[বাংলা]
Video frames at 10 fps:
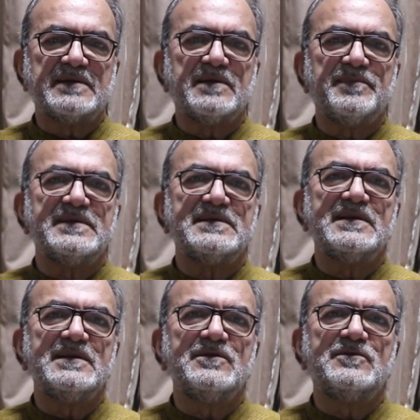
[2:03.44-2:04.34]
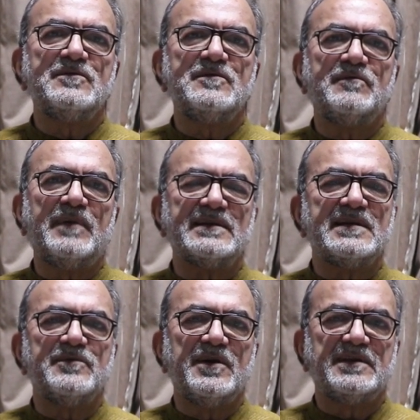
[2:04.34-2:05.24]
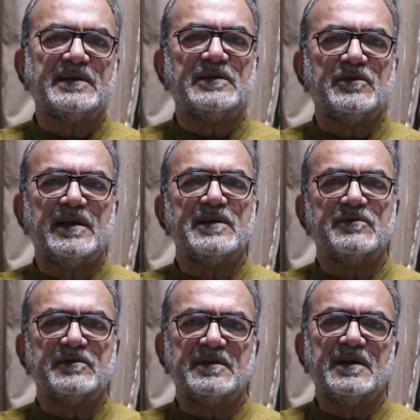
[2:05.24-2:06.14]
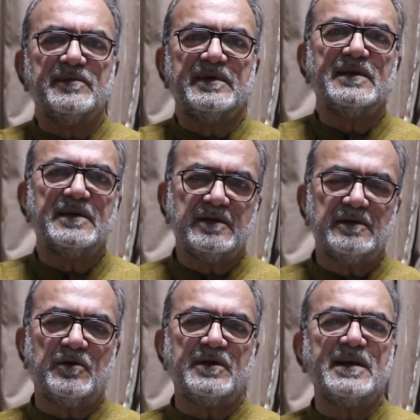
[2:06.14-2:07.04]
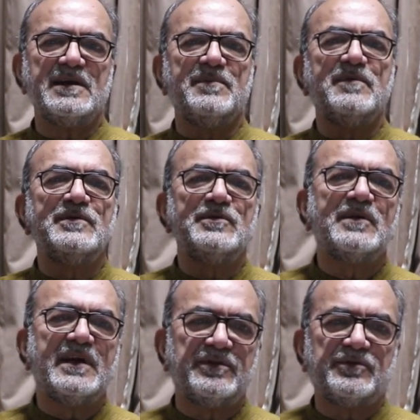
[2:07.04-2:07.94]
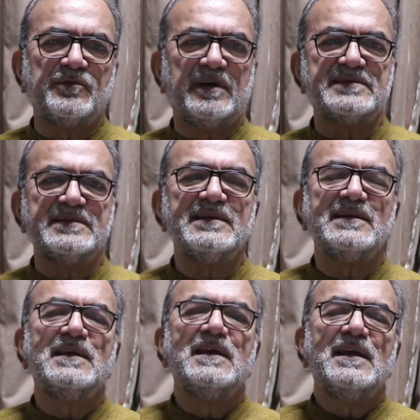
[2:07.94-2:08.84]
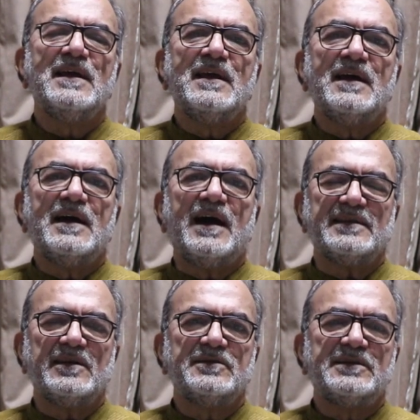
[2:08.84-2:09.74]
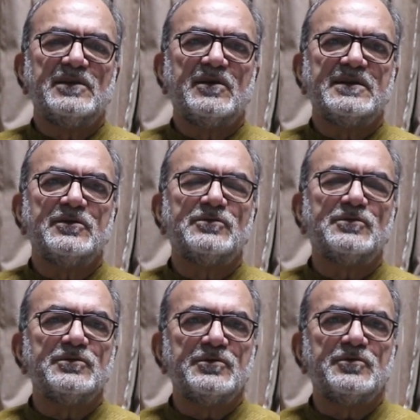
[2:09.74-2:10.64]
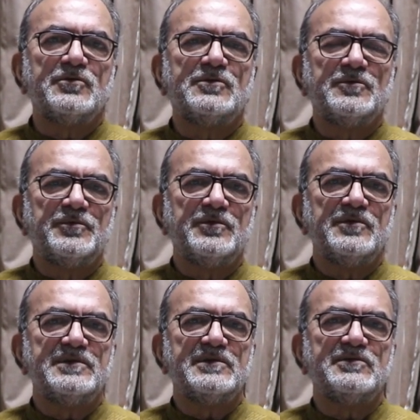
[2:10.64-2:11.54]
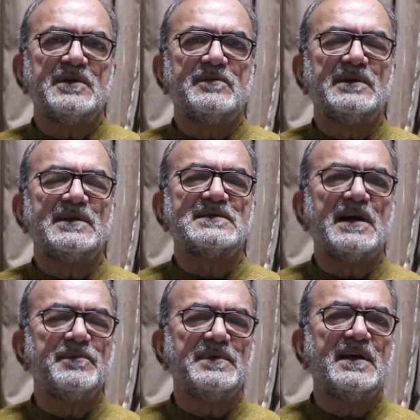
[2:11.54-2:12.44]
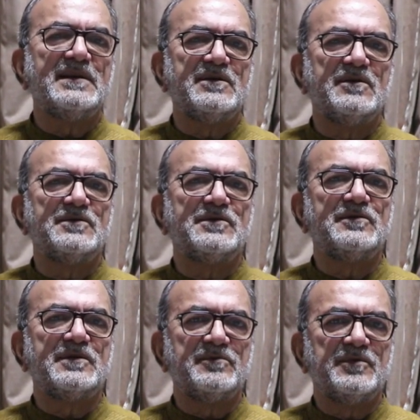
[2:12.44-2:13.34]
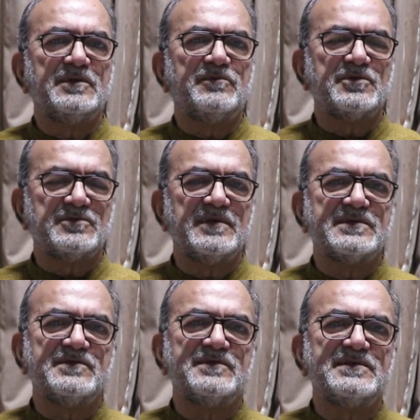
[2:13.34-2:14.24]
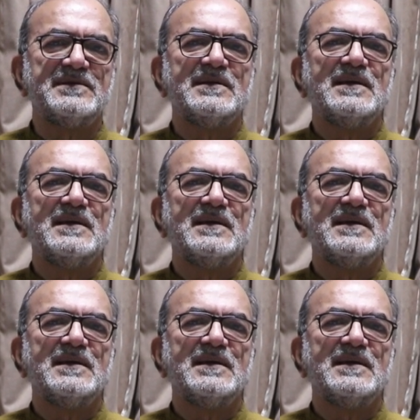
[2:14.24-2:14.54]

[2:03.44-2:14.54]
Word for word: পাশাপাশি কিন্তু মাঠে ময়দানের লড়াই করতে হবে লড়াইয়ের বিভিন্ন ক্ষেত্র আছে আদালতের লড়াইটা অত্যন্ত গুরুত্বপূর্ণ যেহেতু আমরা একটা সাংবিধানিক গণতন্ত্রের মধ্যে বসবাস করছি